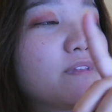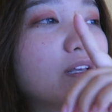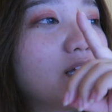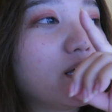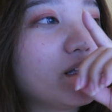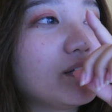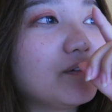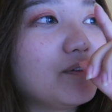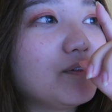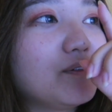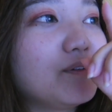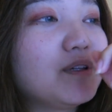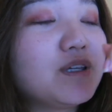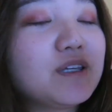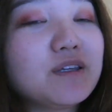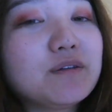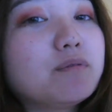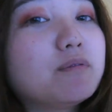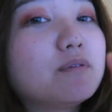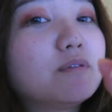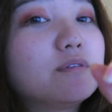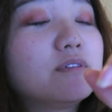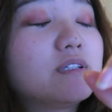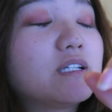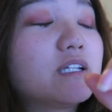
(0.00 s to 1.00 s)
あの雪
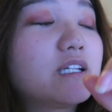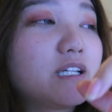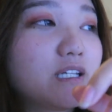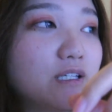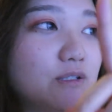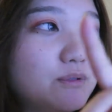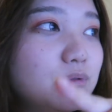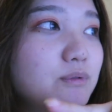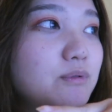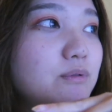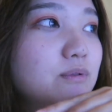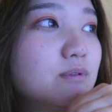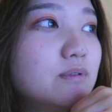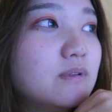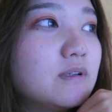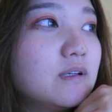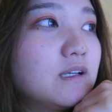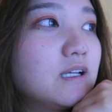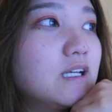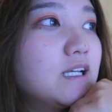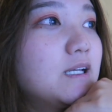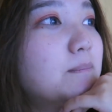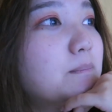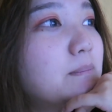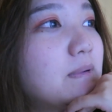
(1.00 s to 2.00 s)
降るんだけど
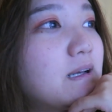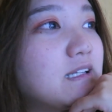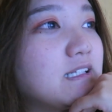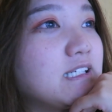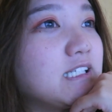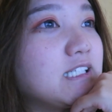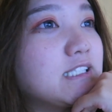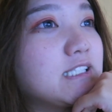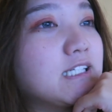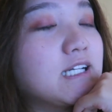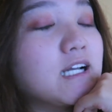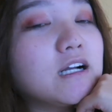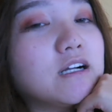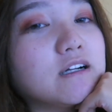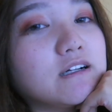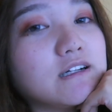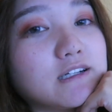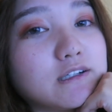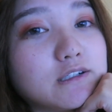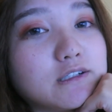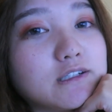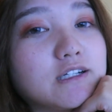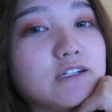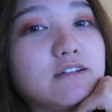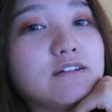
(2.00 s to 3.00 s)
まあ2時間ぐ
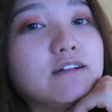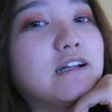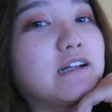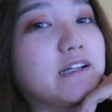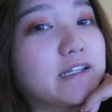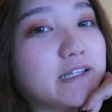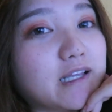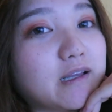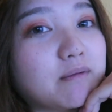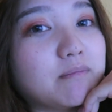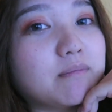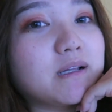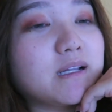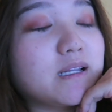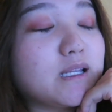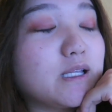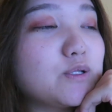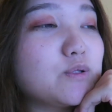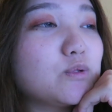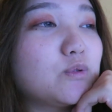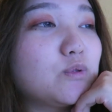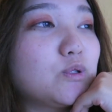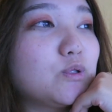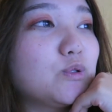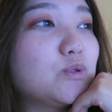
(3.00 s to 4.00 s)
らいかかるからねあんまり
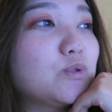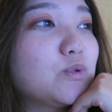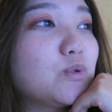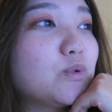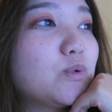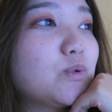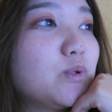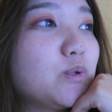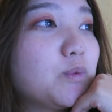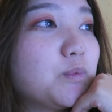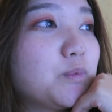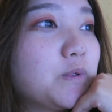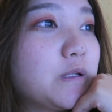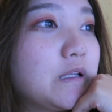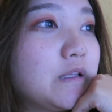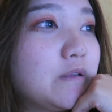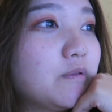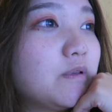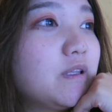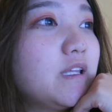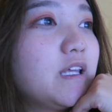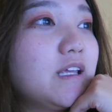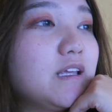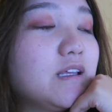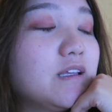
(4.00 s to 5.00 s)
しょっちゅう行くとこでもな
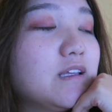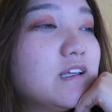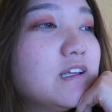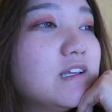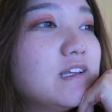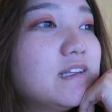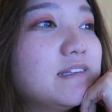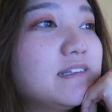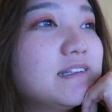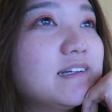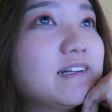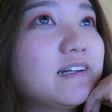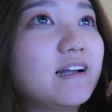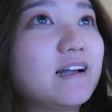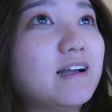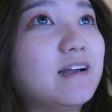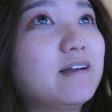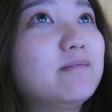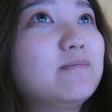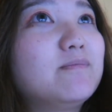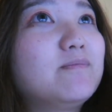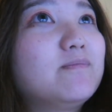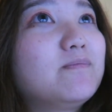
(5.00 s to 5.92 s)
いのでなんか